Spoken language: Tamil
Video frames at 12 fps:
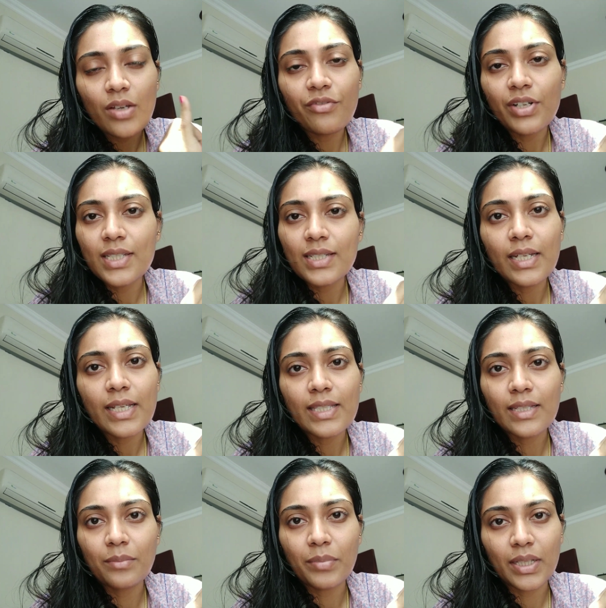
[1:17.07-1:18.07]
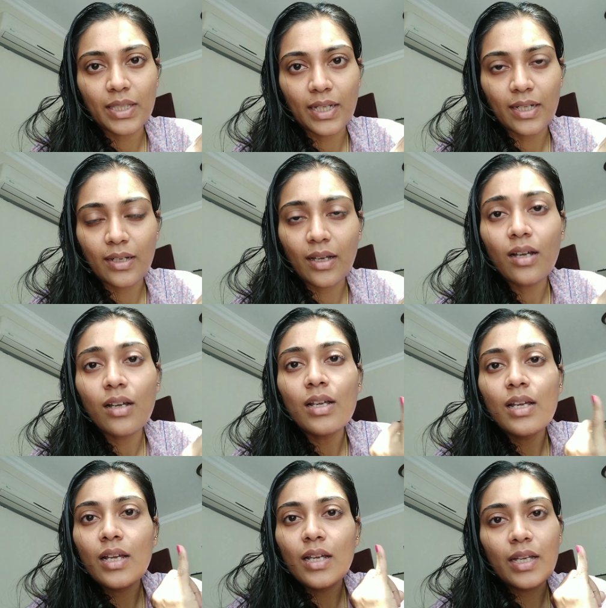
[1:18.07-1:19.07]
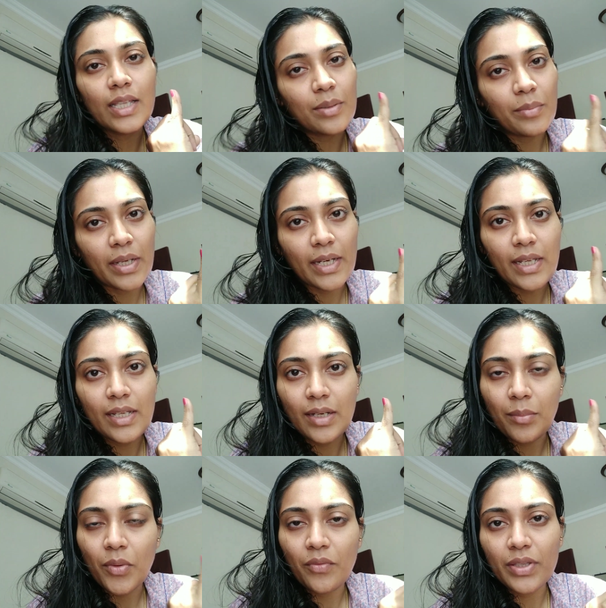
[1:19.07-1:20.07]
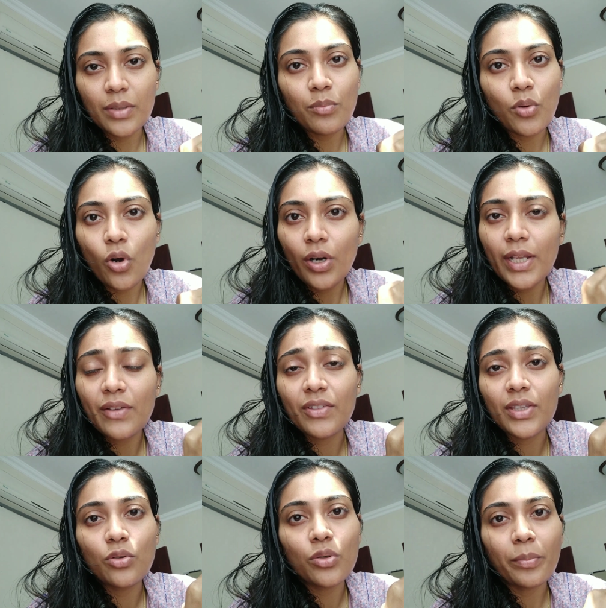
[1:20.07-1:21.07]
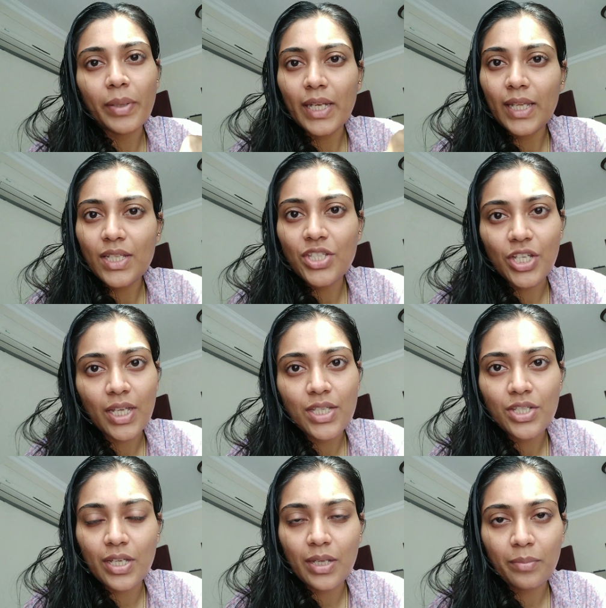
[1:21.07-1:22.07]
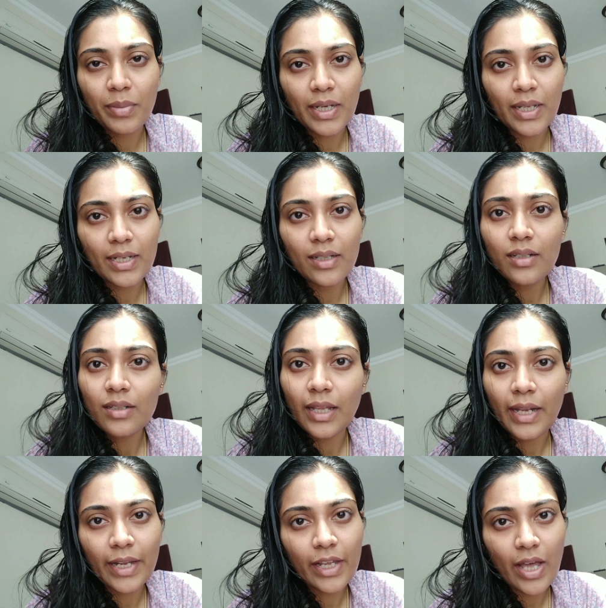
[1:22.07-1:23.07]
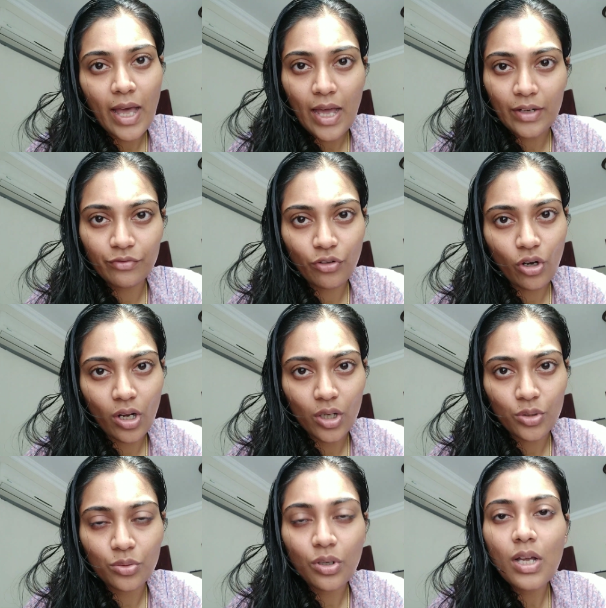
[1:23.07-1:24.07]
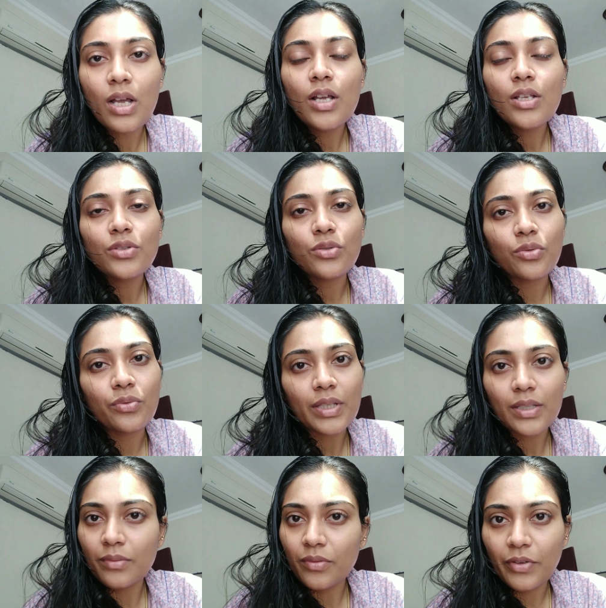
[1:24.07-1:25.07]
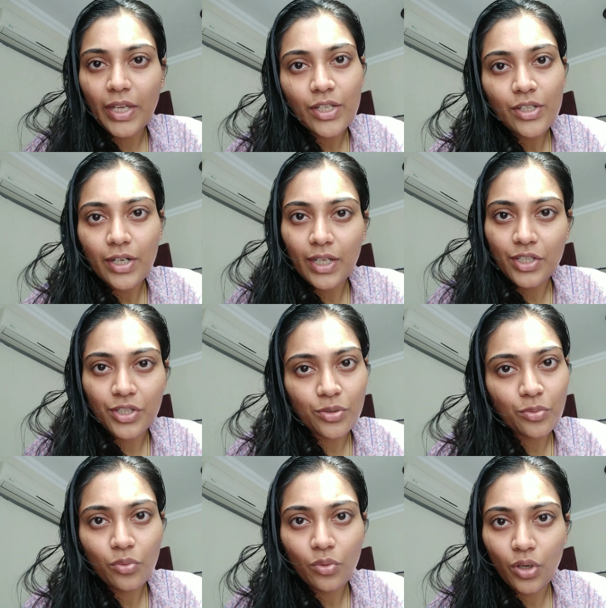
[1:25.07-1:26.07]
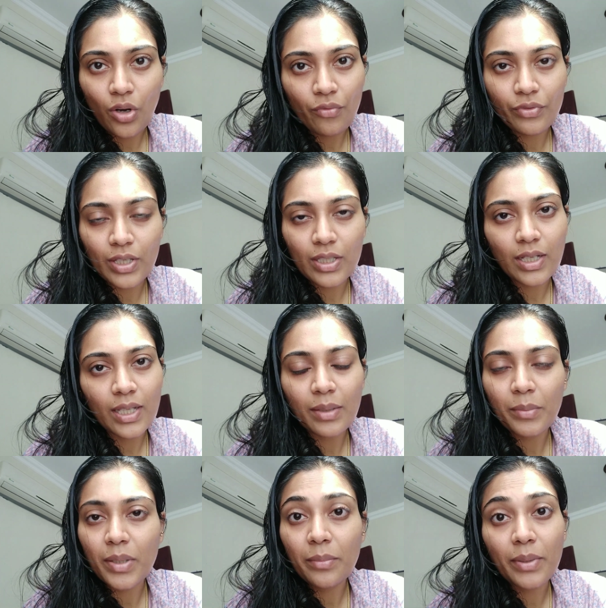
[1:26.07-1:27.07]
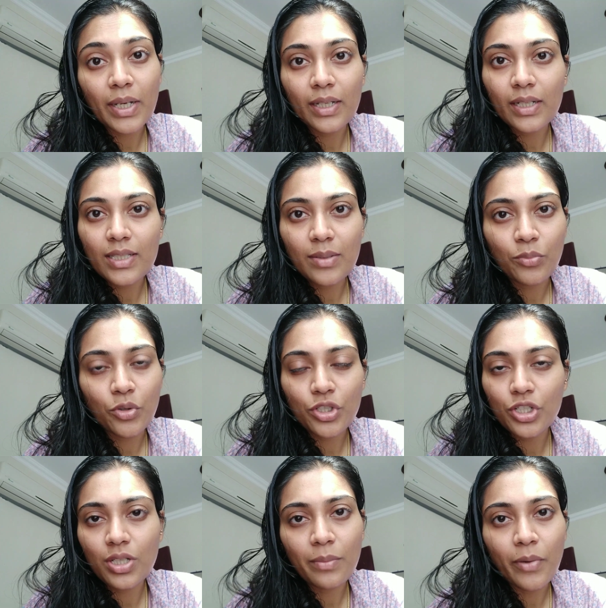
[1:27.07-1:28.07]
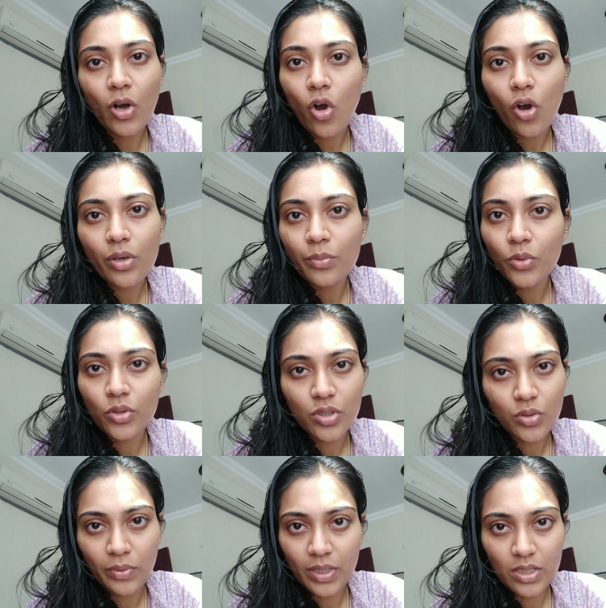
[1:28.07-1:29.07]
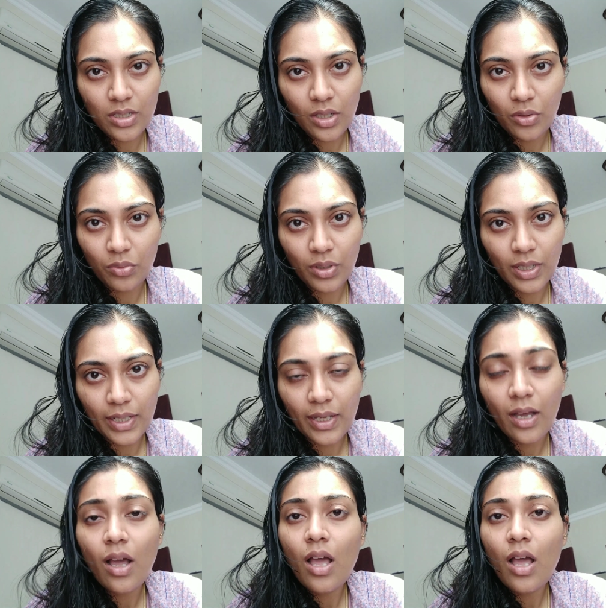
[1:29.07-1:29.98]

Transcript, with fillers: ஃபஸ்ட்டு ரீசன் பார்த்திங்கன்னா இந்த மாதிரி நம்ம வந்து பாடி வந்து ஒரு பெரிய சேஞ்ச் ஏற்படையில் நிறைய ஹேர் ஃபால் ஆகும் ஸோ வந்து வெயிட் ரிடக்ஷனும் ஒன் ஆஃப் த இது அதே மாதிரி ப்ரெக்னென்சி முடித்து நம்ம ஹார்மோன் ஸ்விட்ச் ஆகும் இல்லையா